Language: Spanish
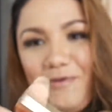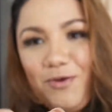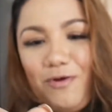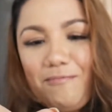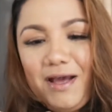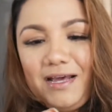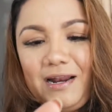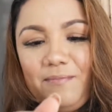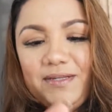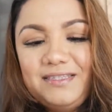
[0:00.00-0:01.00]
bien una
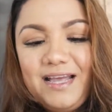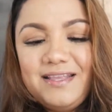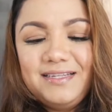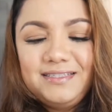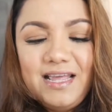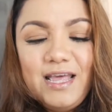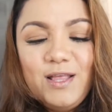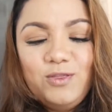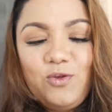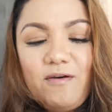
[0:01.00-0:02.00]
máscara de pestañas.
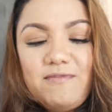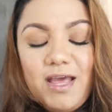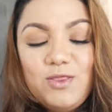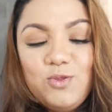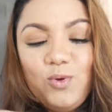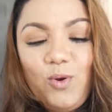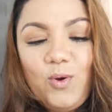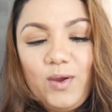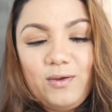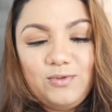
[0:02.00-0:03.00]
Todavía no
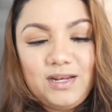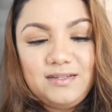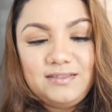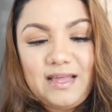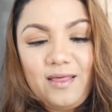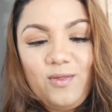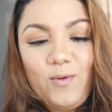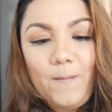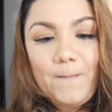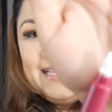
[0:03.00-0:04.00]
lo he
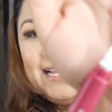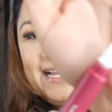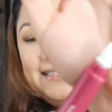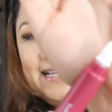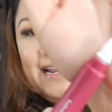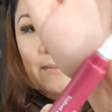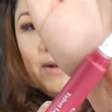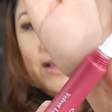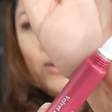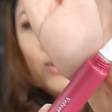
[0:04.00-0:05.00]
utilizado este es el
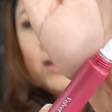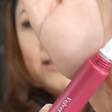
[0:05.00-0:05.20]
aplicador que